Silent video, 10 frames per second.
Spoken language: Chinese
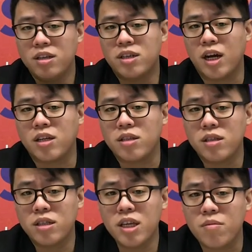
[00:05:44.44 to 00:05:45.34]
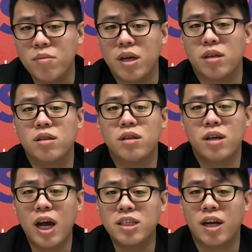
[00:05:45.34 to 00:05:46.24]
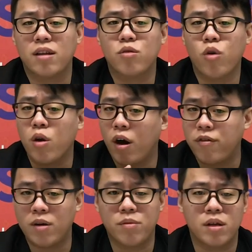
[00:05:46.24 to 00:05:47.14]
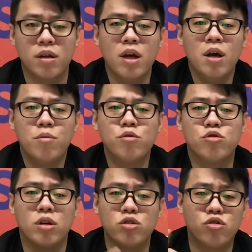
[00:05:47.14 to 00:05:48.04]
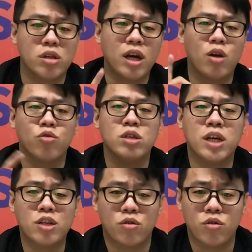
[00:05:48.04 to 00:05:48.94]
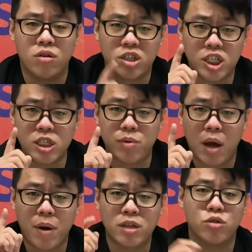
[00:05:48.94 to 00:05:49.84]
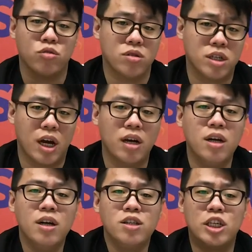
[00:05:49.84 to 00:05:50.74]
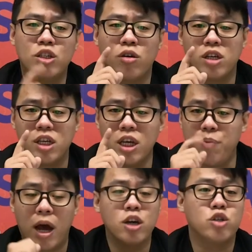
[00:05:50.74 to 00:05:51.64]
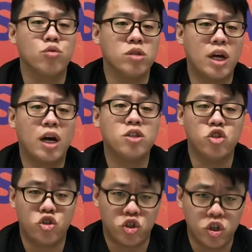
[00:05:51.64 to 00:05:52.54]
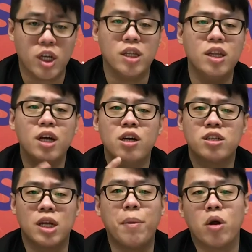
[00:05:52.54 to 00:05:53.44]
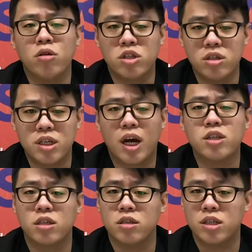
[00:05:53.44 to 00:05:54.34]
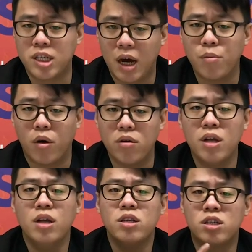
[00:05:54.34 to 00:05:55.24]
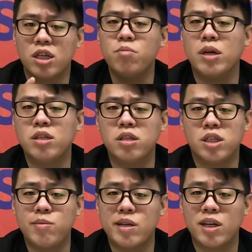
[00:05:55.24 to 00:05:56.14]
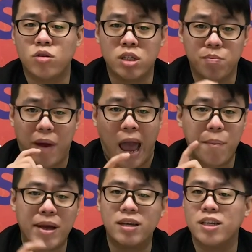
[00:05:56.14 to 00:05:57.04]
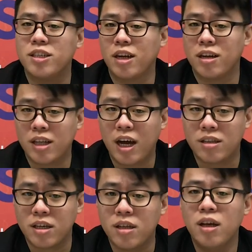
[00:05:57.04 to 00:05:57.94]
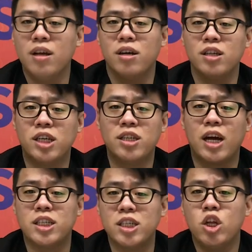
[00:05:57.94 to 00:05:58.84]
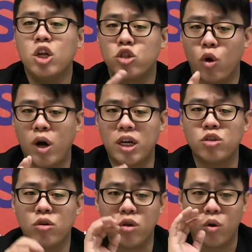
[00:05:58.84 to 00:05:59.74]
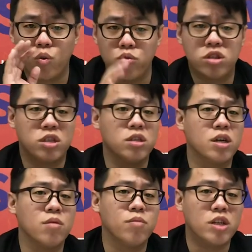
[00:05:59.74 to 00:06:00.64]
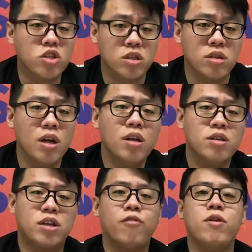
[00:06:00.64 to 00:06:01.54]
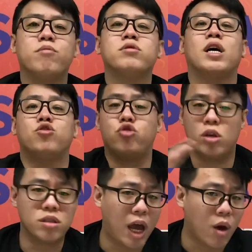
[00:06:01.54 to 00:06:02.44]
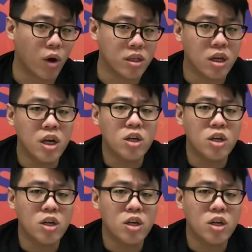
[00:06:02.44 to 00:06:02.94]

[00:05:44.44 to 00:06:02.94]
在店面开展规划方面，目前全台路一家总共有四百八十九家，其中一百二十五家是直营，三百六十四家是加盟。直营门市基本上都是百平以上的大店，而现在已经筹划当中有五十个门市将分布在全台湾，